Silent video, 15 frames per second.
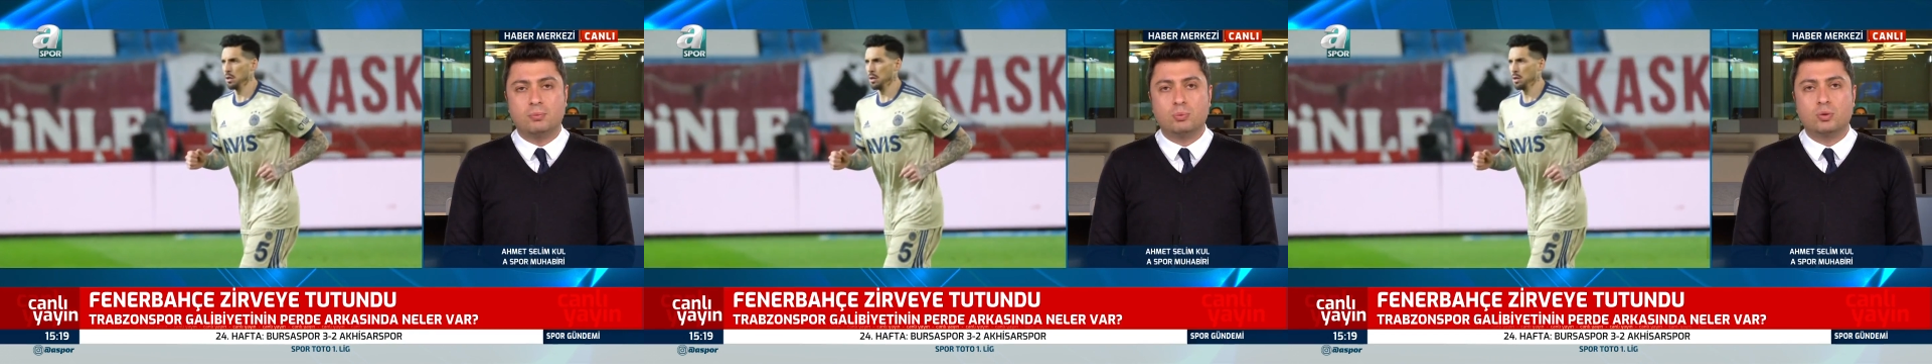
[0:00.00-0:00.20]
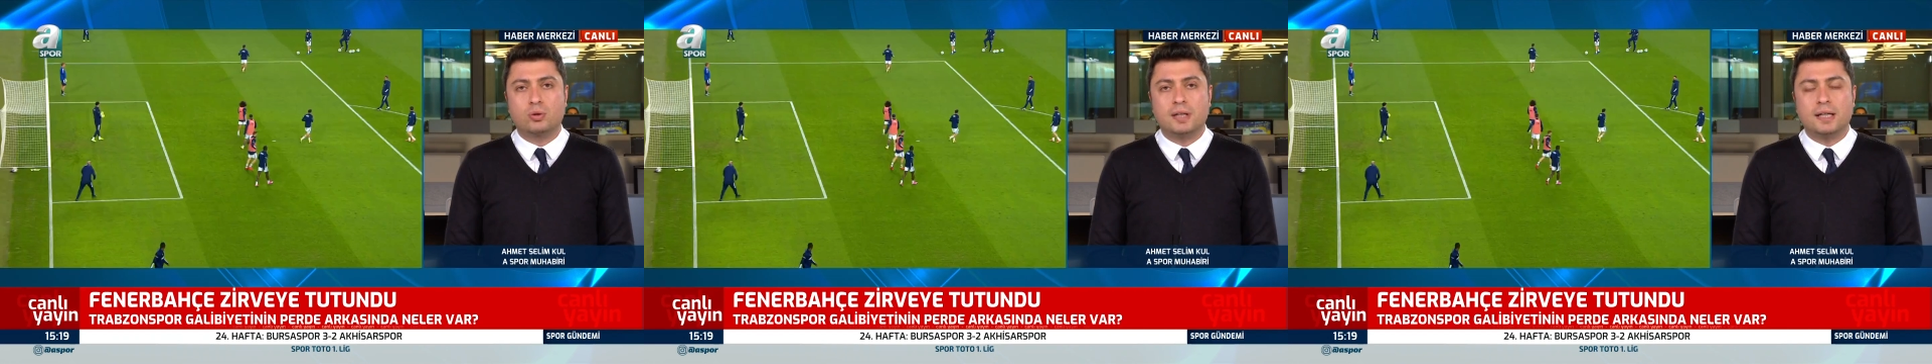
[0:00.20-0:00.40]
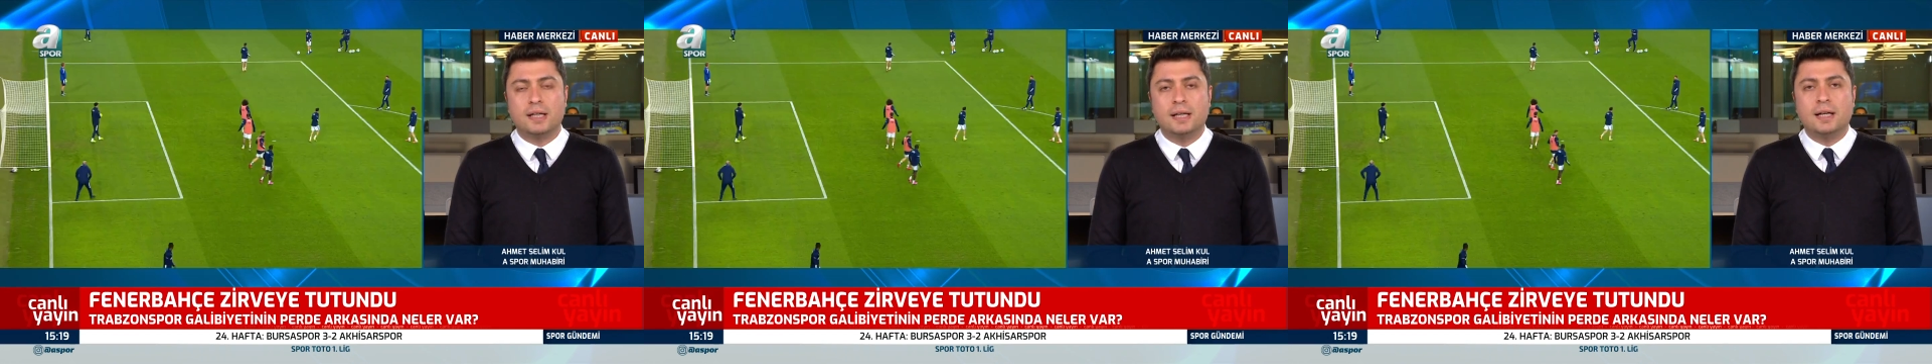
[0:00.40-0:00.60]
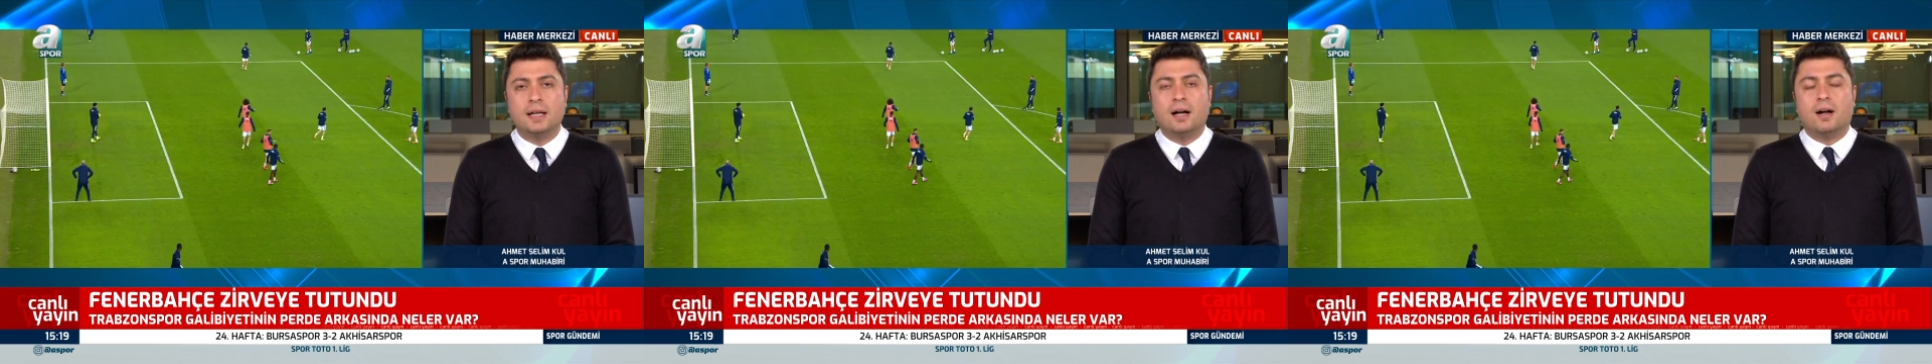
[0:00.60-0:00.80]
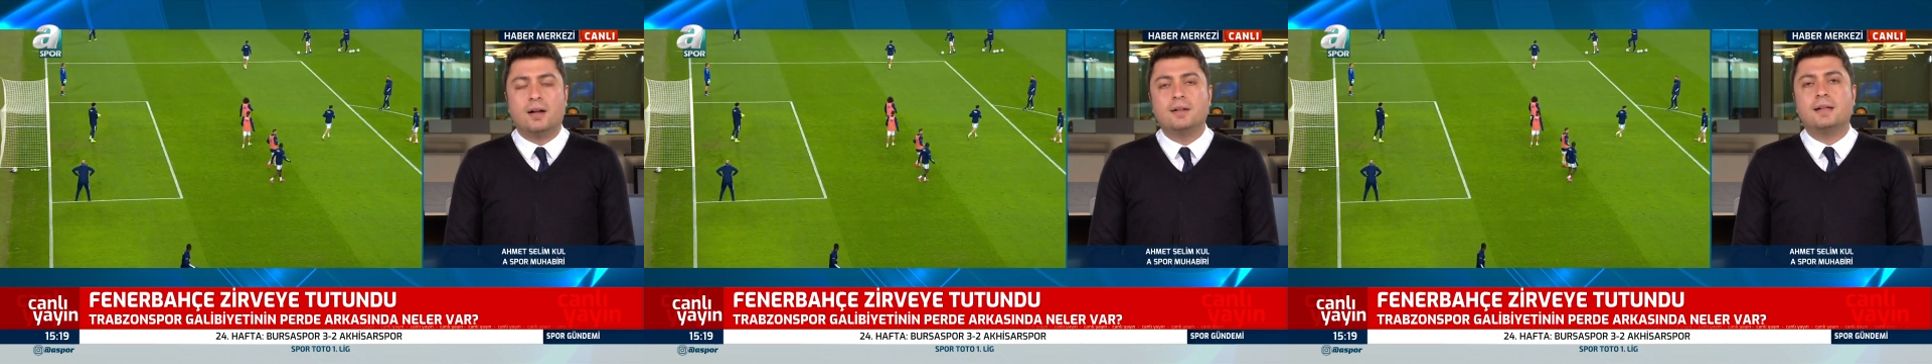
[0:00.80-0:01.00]
Burada
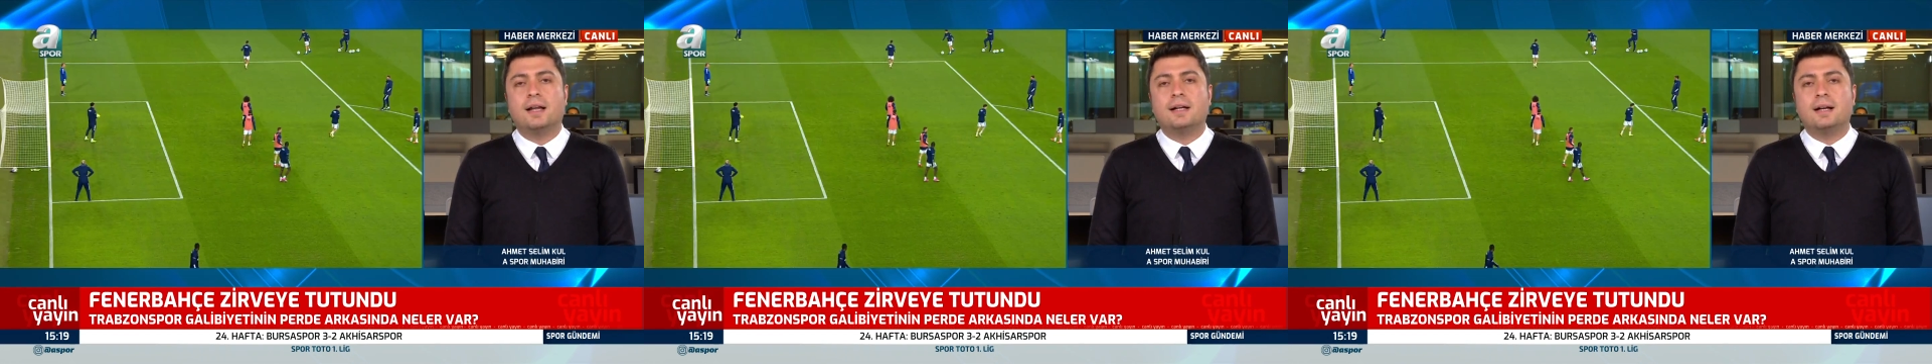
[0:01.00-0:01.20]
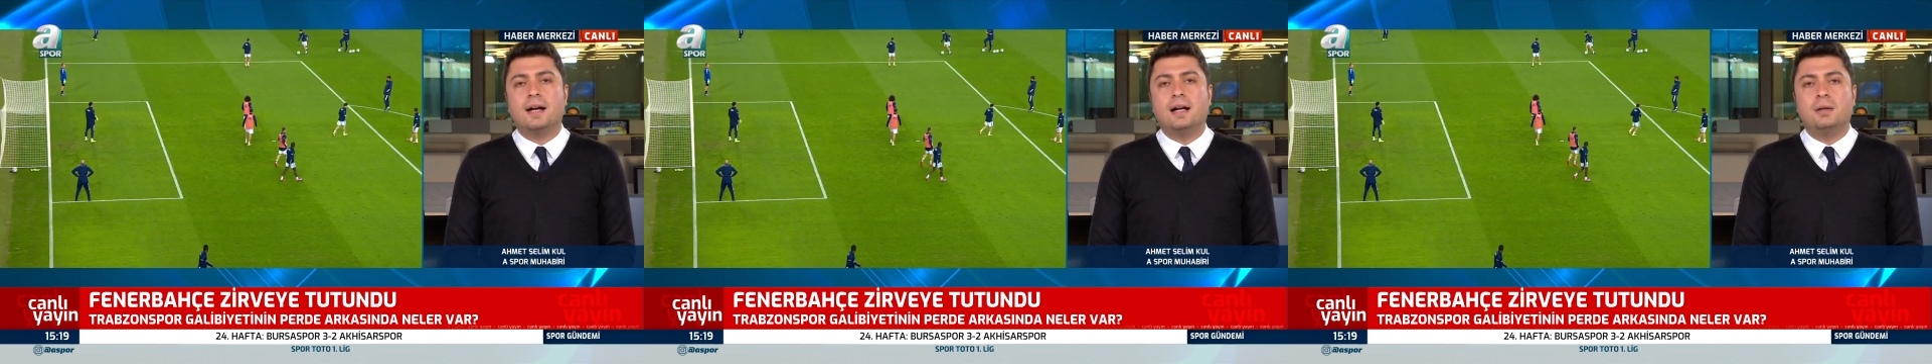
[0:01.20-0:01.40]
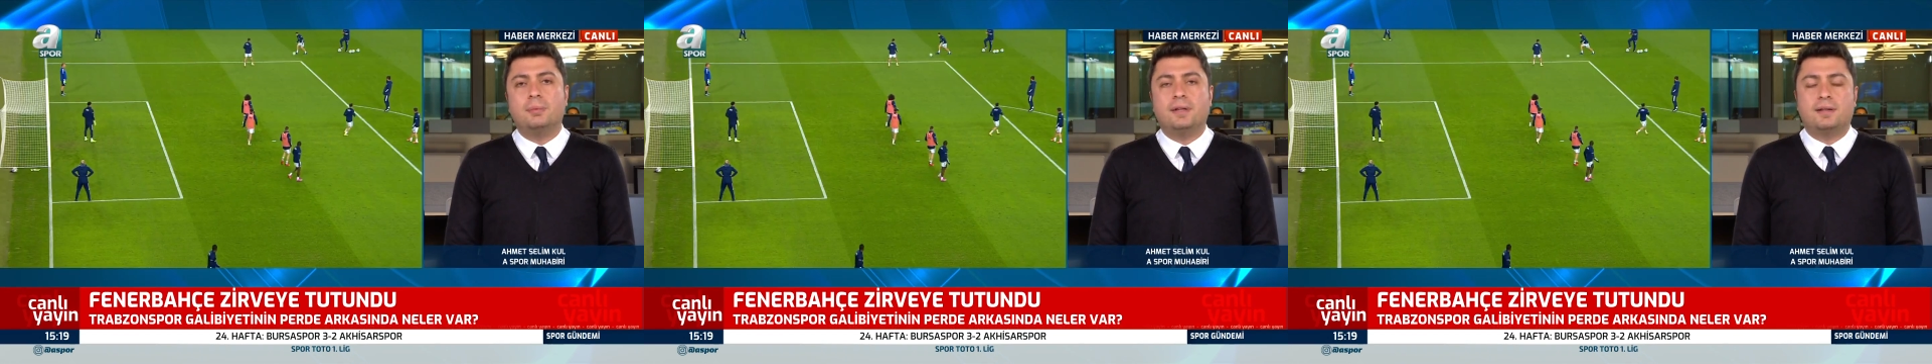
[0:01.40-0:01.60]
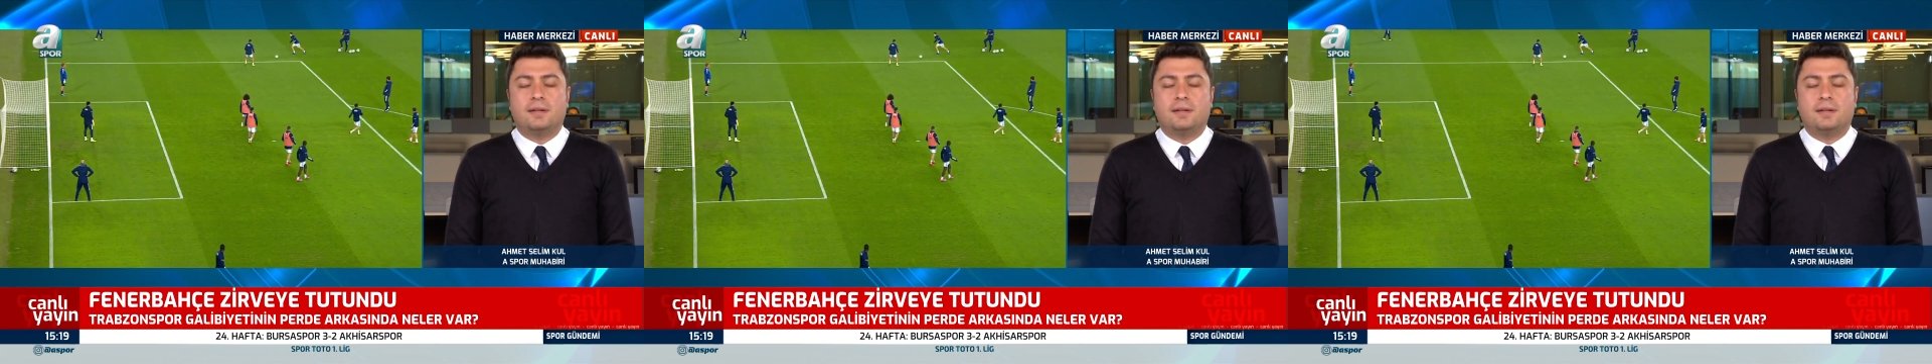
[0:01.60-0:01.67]
alınan galibiyet